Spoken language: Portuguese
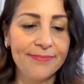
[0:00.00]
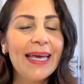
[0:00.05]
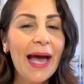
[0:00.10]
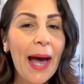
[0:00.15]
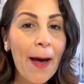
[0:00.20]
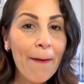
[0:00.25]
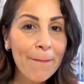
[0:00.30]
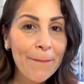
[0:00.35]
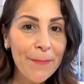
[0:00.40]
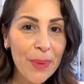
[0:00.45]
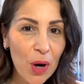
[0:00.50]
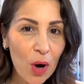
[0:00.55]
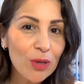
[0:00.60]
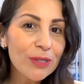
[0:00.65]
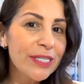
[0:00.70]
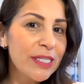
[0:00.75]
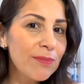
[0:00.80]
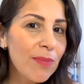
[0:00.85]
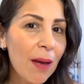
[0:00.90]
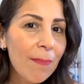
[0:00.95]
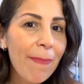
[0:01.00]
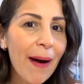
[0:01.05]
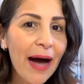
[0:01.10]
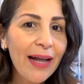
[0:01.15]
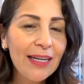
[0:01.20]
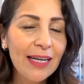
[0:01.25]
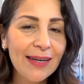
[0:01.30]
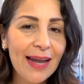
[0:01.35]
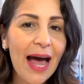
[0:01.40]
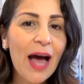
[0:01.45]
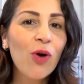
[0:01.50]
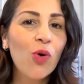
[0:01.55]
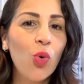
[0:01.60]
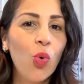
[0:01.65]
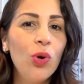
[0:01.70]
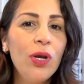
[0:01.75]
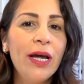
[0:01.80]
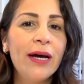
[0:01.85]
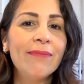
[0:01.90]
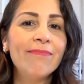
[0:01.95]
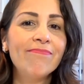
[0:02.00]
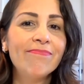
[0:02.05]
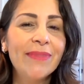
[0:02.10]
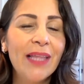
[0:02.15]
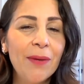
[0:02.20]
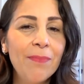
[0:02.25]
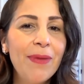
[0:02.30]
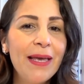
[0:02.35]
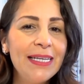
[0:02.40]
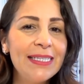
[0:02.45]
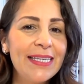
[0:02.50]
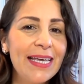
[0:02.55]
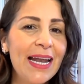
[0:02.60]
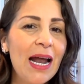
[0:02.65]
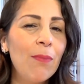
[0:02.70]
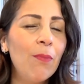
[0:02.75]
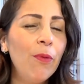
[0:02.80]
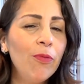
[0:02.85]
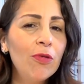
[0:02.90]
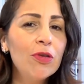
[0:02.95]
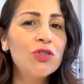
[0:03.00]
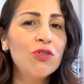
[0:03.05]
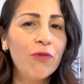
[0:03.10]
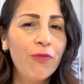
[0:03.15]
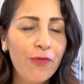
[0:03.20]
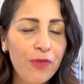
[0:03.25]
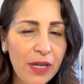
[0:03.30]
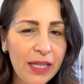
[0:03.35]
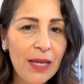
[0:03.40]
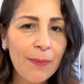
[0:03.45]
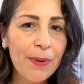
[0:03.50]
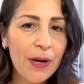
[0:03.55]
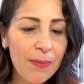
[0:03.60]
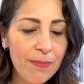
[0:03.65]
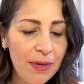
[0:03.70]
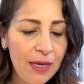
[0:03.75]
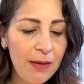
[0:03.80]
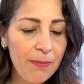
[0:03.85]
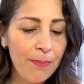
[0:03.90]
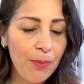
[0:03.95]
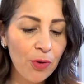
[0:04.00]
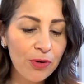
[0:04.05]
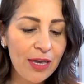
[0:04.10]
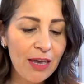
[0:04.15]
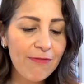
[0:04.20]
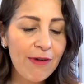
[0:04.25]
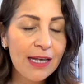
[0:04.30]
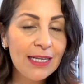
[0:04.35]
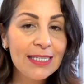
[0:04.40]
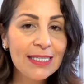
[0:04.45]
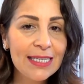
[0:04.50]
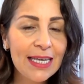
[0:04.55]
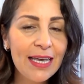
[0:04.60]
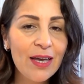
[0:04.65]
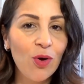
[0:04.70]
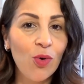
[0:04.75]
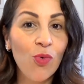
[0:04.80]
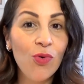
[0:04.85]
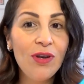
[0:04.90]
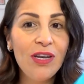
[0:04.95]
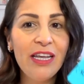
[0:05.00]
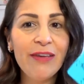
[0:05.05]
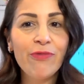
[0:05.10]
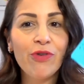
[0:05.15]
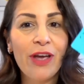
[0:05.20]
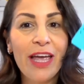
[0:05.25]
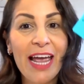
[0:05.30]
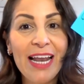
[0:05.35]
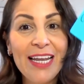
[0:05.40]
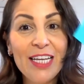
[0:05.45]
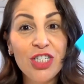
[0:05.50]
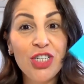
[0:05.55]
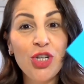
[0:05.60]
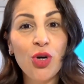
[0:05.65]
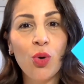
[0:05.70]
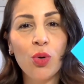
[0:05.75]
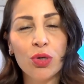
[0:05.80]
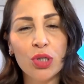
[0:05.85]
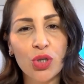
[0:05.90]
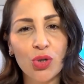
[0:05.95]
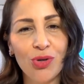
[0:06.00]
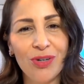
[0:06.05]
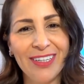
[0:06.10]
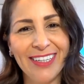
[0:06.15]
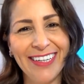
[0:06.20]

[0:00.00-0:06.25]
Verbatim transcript: a próxima bala na agulha também será muito sofrida para mim, porque vai ser um livro religioso,